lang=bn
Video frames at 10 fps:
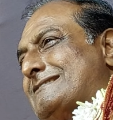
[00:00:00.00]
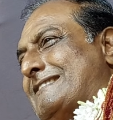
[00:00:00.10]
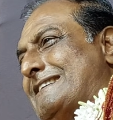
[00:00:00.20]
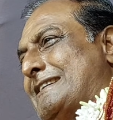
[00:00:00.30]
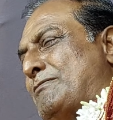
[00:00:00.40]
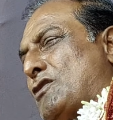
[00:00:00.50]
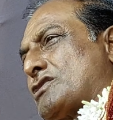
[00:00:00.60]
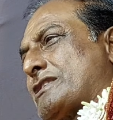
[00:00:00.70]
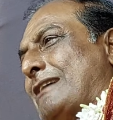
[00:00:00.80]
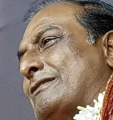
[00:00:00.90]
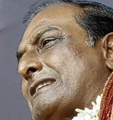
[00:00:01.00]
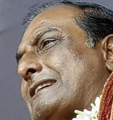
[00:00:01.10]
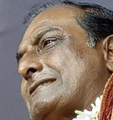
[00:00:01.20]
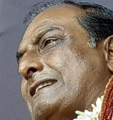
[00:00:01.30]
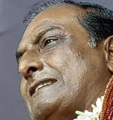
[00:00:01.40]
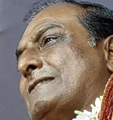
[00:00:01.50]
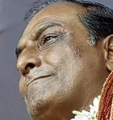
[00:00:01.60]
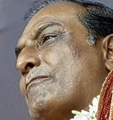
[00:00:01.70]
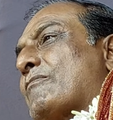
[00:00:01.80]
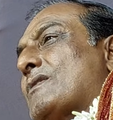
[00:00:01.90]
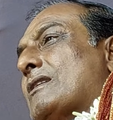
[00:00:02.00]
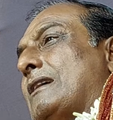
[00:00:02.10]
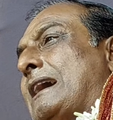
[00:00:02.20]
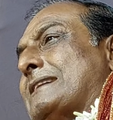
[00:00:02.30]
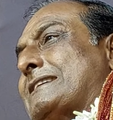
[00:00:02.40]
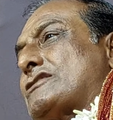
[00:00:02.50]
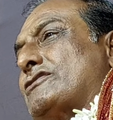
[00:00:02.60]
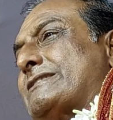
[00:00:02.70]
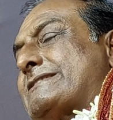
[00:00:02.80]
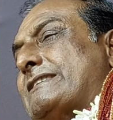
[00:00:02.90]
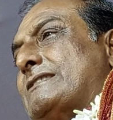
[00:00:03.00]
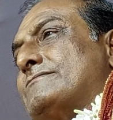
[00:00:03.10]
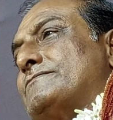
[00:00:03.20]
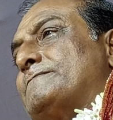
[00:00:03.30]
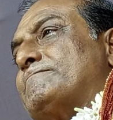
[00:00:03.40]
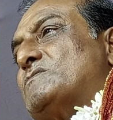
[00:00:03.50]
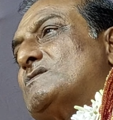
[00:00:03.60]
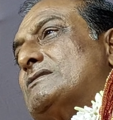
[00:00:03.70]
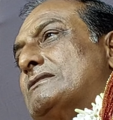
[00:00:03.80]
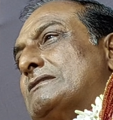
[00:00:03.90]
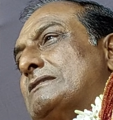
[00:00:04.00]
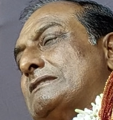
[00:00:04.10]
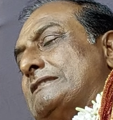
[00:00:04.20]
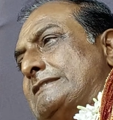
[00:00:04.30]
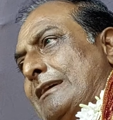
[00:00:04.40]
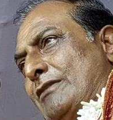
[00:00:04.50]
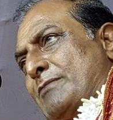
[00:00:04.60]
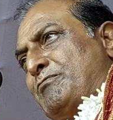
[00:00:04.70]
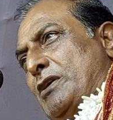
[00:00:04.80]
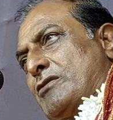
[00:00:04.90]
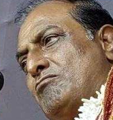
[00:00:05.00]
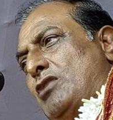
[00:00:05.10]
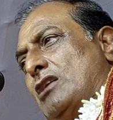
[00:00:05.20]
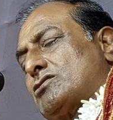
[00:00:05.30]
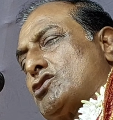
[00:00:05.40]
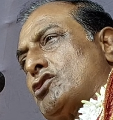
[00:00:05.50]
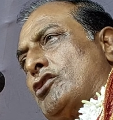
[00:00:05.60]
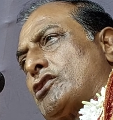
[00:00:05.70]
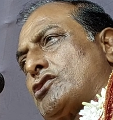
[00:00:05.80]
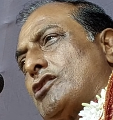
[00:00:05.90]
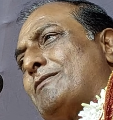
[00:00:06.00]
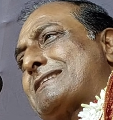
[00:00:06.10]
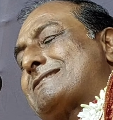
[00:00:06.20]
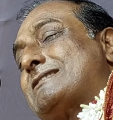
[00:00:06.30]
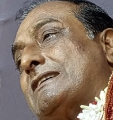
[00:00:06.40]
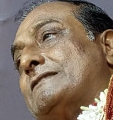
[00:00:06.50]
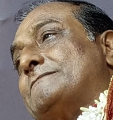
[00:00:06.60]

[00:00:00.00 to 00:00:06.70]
শ্রীদীপ গোস্বামীর কাছে আদেশ হয়েছে যে আমার পরম ভক্ত নরোত্তম আসছে